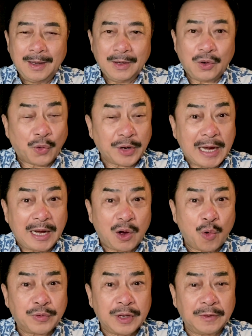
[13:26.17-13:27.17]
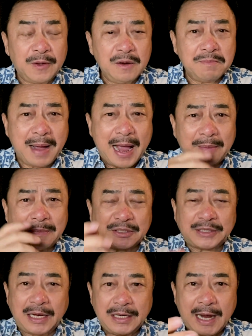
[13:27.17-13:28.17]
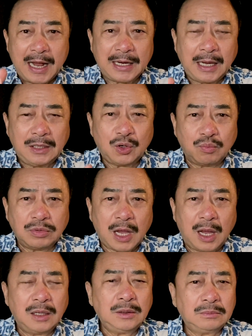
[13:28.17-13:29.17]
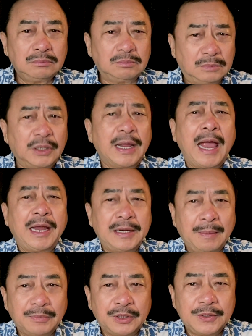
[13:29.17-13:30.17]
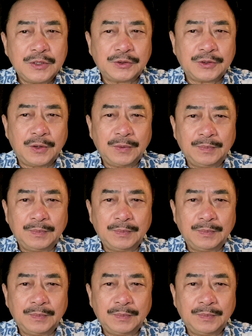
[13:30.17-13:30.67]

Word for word: Còn đây là câu chuyện thứ ba mà xảy ra cách cũng cỡ 12 năm trước rồi.